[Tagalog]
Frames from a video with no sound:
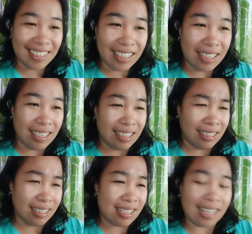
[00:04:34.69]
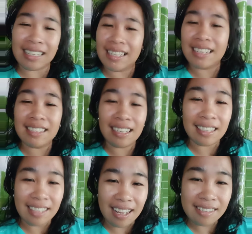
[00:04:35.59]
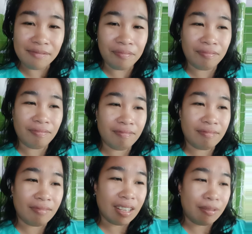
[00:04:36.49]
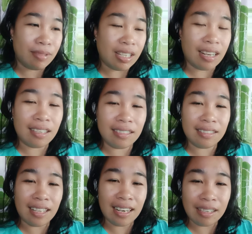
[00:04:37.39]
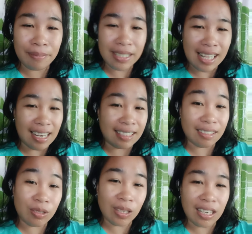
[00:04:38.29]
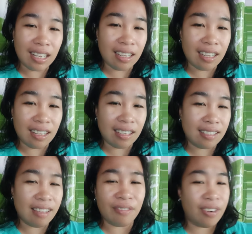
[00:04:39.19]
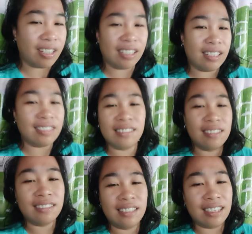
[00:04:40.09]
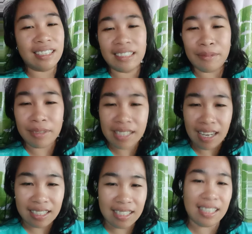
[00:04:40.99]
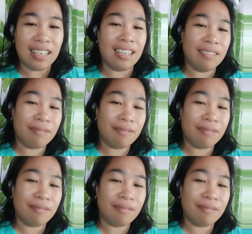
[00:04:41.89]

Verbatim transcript: i sakitan na kita bisan tanan pagsalig na to sa ila never get hindi gid kita masali sa ila